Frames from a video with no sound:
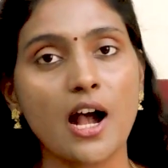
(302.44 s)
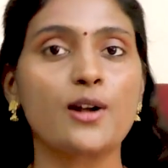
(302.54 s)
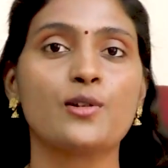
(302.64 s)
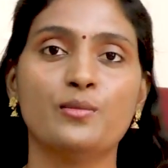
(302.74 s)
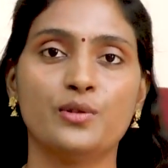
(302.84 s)

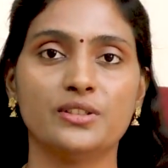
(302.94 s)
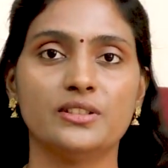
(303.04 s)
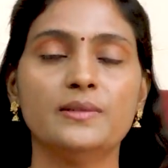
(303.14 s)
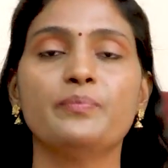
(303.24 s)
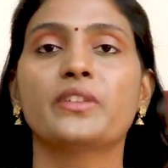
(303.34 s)
தாக்கும்
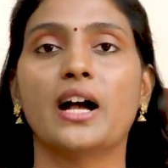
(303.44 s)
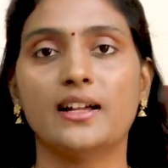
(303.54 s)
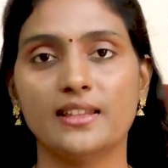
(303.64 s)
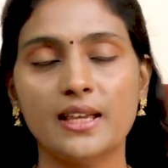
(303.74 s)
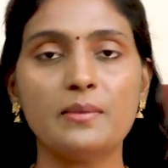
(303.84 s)
பொழுது
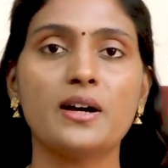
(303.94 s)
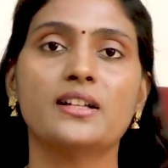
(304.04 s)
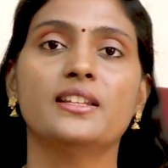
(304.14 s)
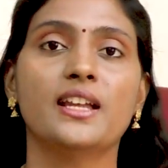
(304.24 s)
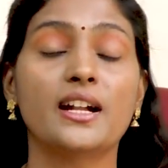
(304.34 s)
அதே
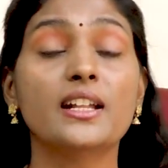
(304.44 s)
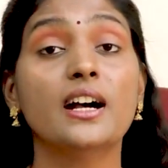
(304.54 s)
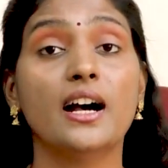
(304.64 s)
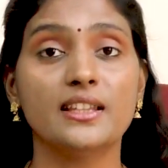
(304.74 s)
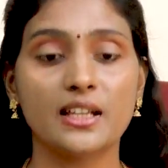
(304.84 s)
மாதிரியான
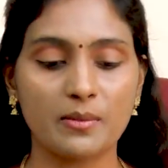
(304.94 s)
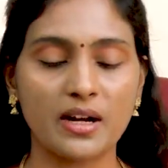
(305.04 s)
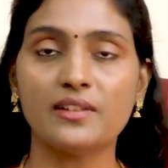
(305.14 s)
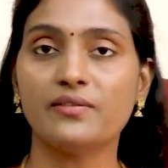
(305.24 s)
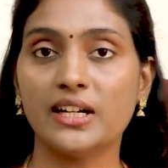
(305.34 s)

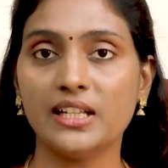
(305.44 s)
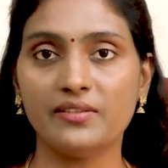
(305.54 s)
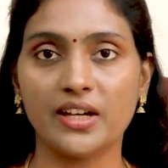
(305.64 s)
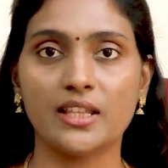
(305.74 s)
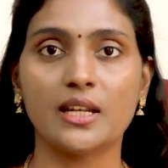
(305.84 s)
அதிகமான வலி
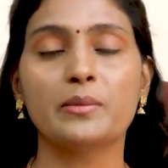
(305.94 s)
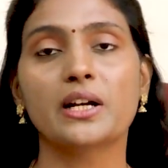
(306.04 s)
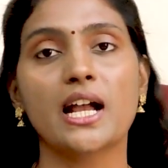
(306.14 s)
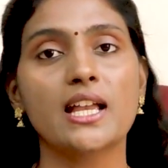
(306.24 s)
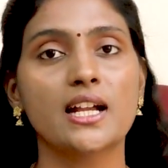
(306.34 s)
வேதனை நம்ம
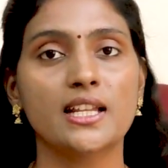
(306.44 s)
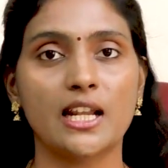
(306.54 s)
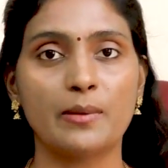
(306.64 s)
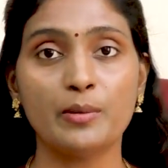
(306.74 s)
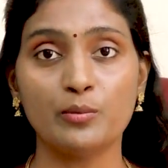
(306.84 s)
கைகள்
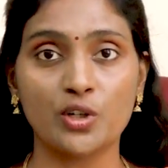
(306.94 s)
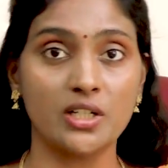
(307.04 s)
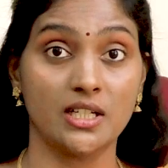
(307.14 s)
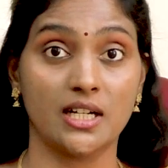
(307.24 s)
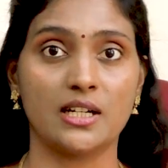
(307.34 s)
எல்லாமே
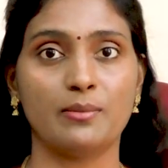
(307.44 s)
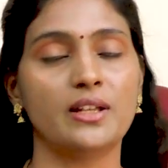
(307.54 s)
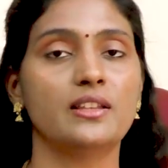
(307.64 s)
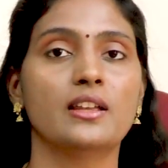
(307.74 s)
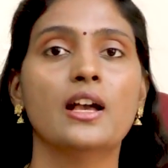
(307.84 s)
முரட்டு காட்டின
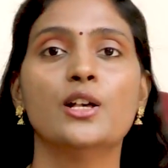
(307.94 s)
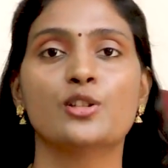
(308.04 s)
மாதிரி